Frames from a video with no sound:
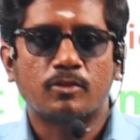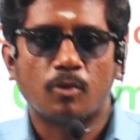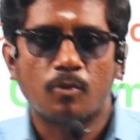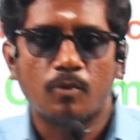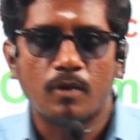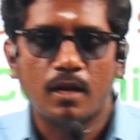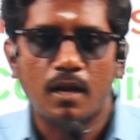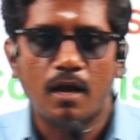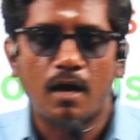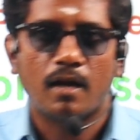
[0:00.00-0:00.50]

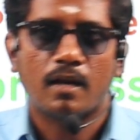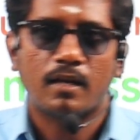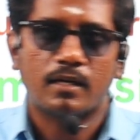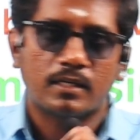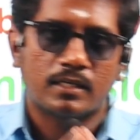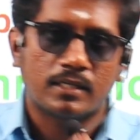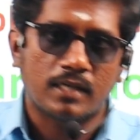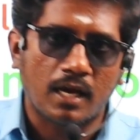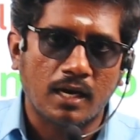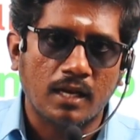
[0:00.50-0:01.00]
தொழிலாளர்
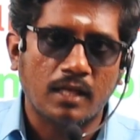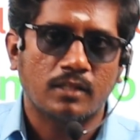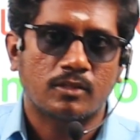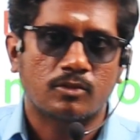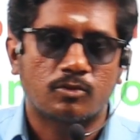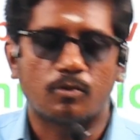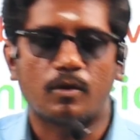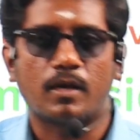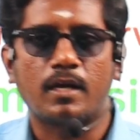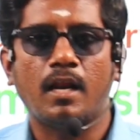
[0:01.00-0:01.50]

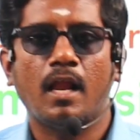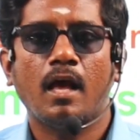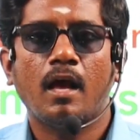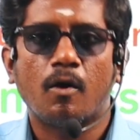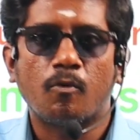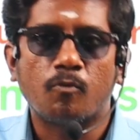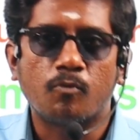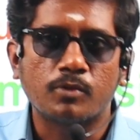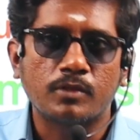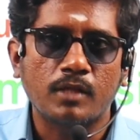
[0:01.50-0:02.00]
நலத்துறையில்
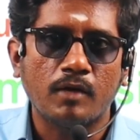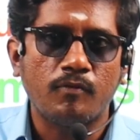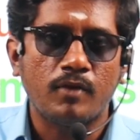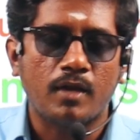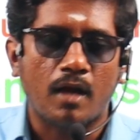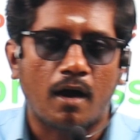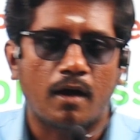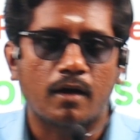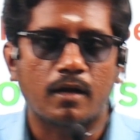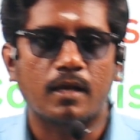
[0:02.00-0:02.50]
உதவி
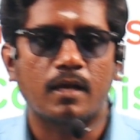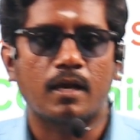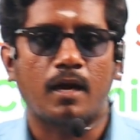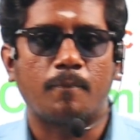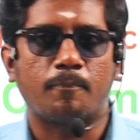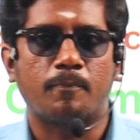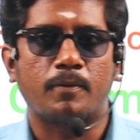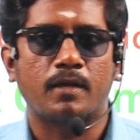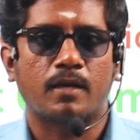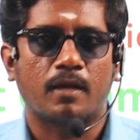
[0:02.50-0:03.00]
ஆணையர்
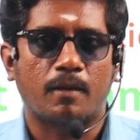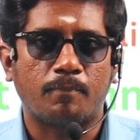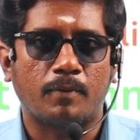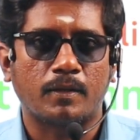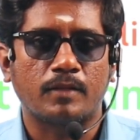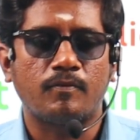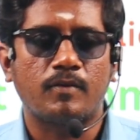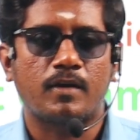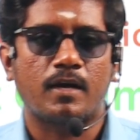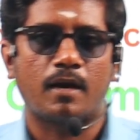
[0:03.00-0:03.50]
அப்படிங்கிற
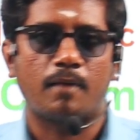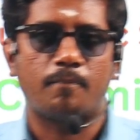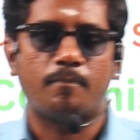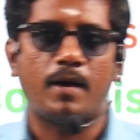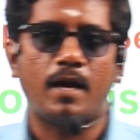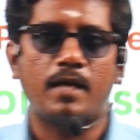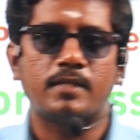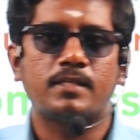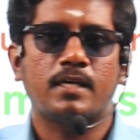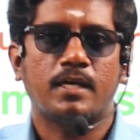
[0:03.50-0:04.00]
பதவிக்கான
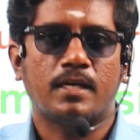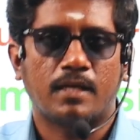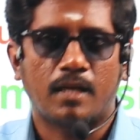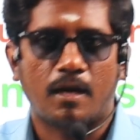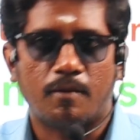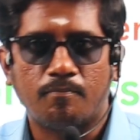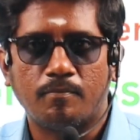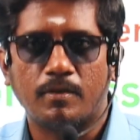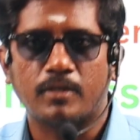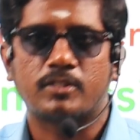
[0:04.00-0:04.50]
பேட்சை
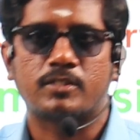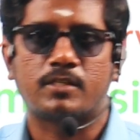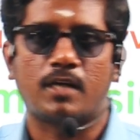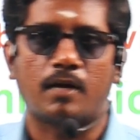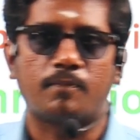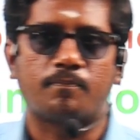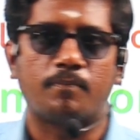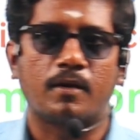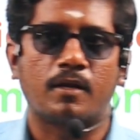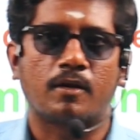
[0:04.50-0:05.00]
நம்ம
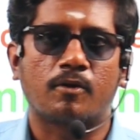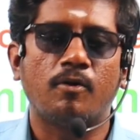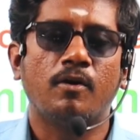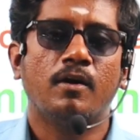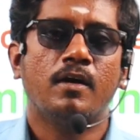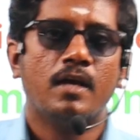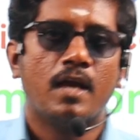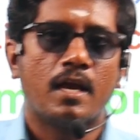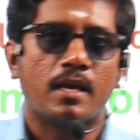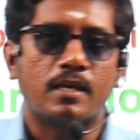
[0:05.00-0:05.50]
ஸ்டார்ட் பண்ணியிருக்கோம்
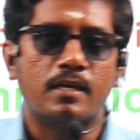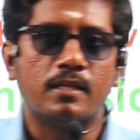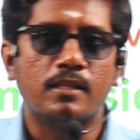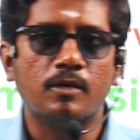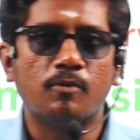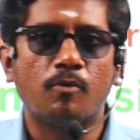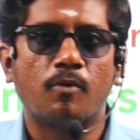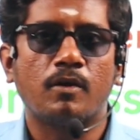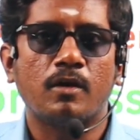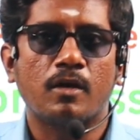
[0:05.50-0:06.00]

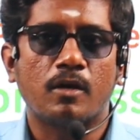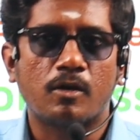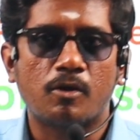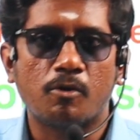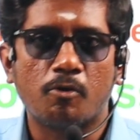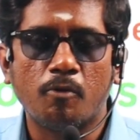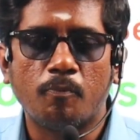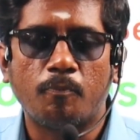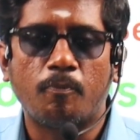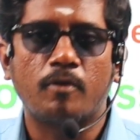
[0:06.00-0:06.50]
இது ஒரு
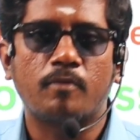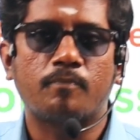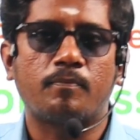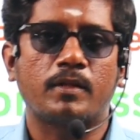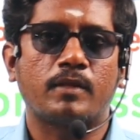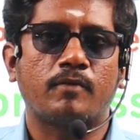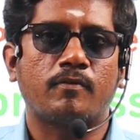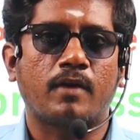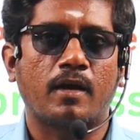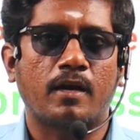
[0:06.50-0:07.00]
குரூப் ஒன்
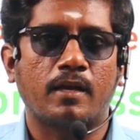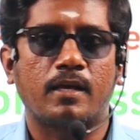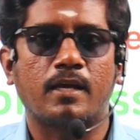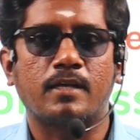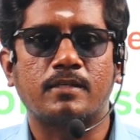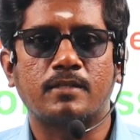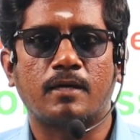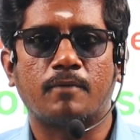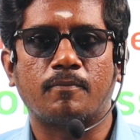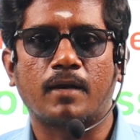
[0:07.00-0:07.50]
பதவிக்கான
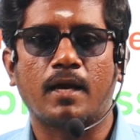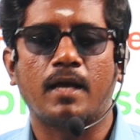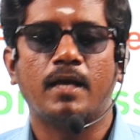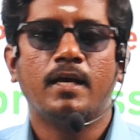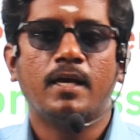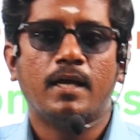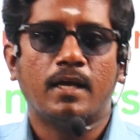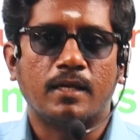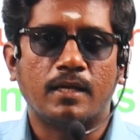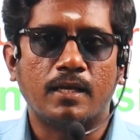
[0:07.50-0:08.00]
எக்ஸாமுங்க
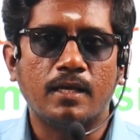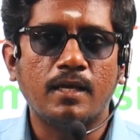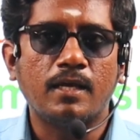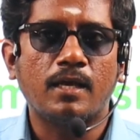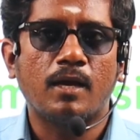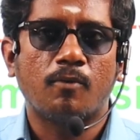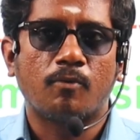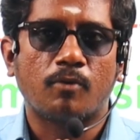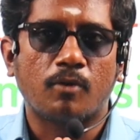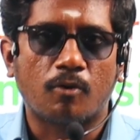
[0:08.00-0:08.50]

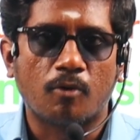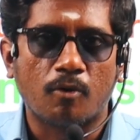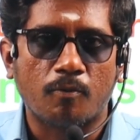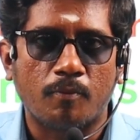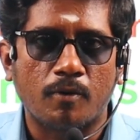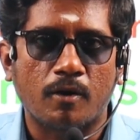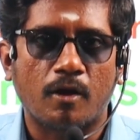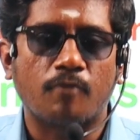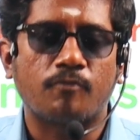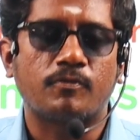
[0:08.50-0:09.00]
நீங்கள் ஒரு
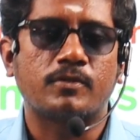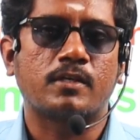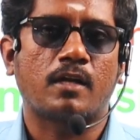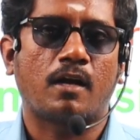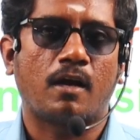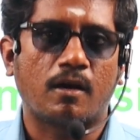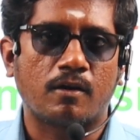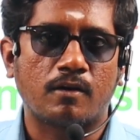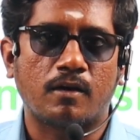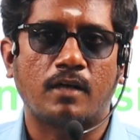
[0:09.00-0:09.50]
குரூப் ஒன்
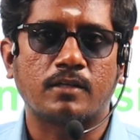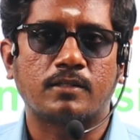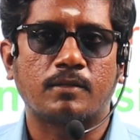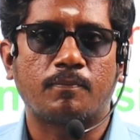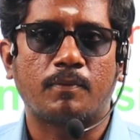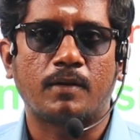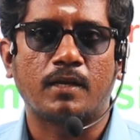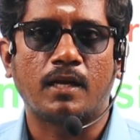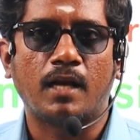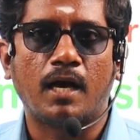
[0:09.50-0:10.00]
ஆஃபீஸர் ஆகணும்னு
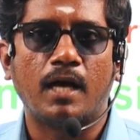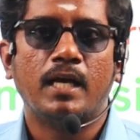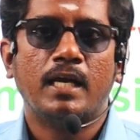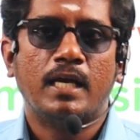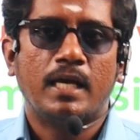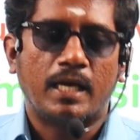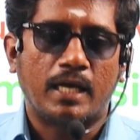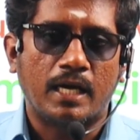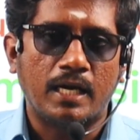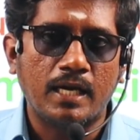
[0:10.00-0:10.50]
ஆசைப்படுறீங்களா
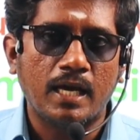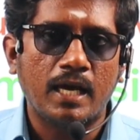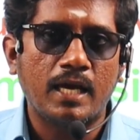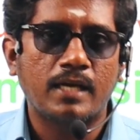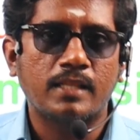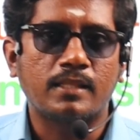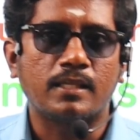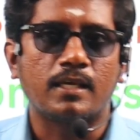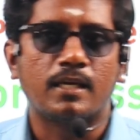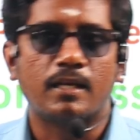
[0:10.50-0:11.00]

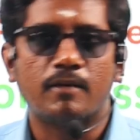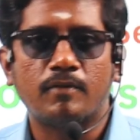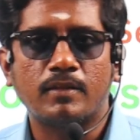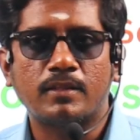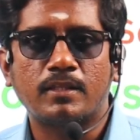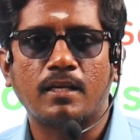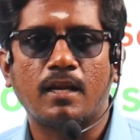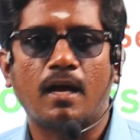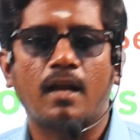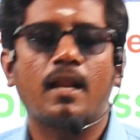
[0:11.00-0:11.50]
ரெண்டாயிரத்தி
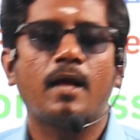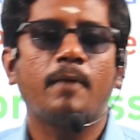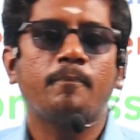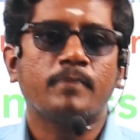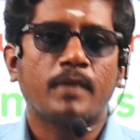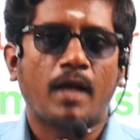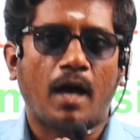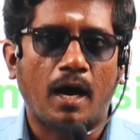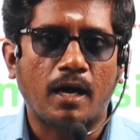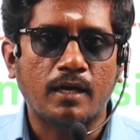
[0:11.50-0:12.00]
இருபத்தி நாலில்
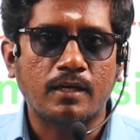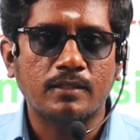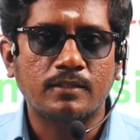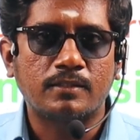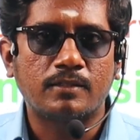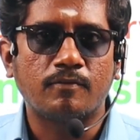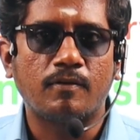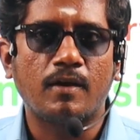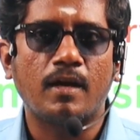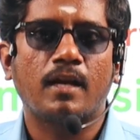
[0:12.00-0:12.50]

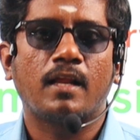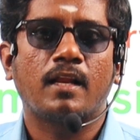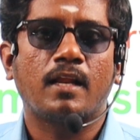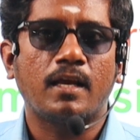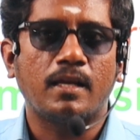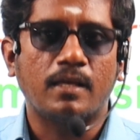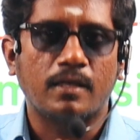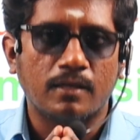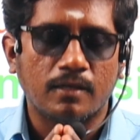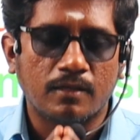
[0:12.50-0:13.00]
அரசு வேலையில்